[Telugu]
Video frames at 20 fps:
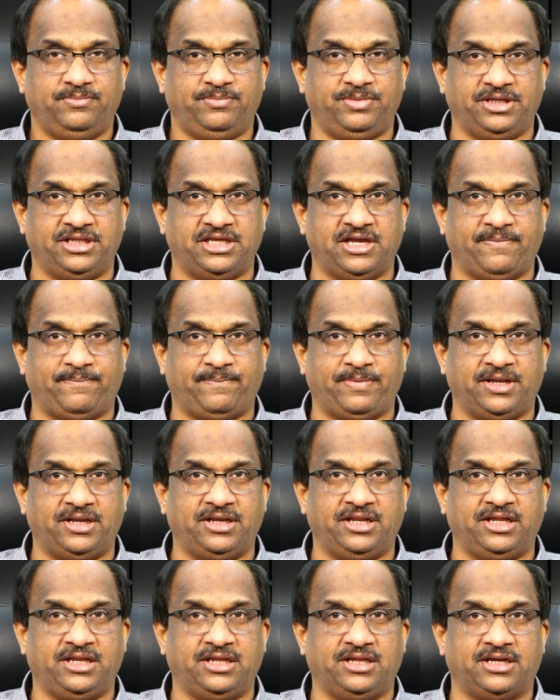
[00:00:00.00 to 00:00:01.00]

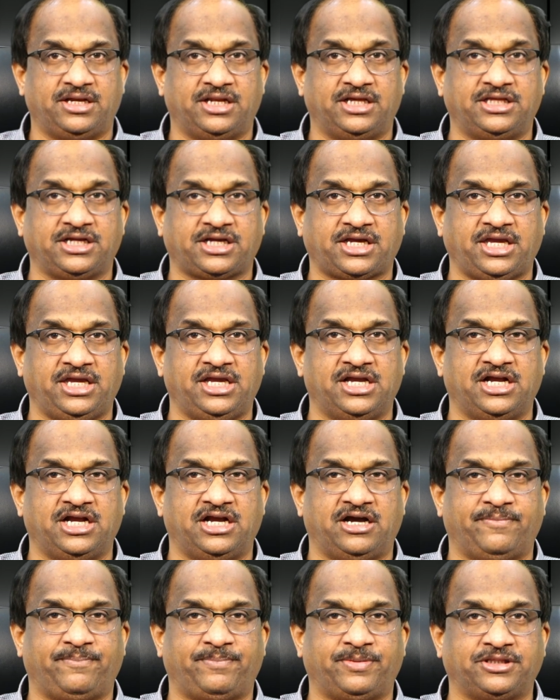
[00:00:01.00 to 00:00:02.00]
బీజేపీని
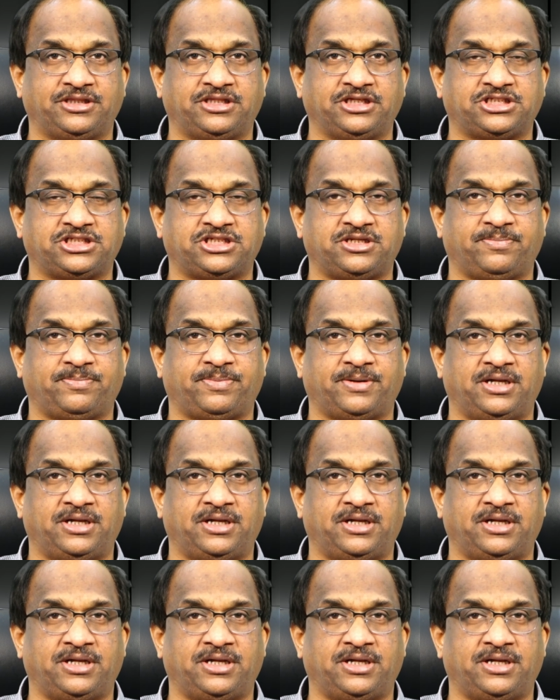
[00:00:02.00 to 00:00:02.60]
రాజకీయంగా ప్రతిష్ట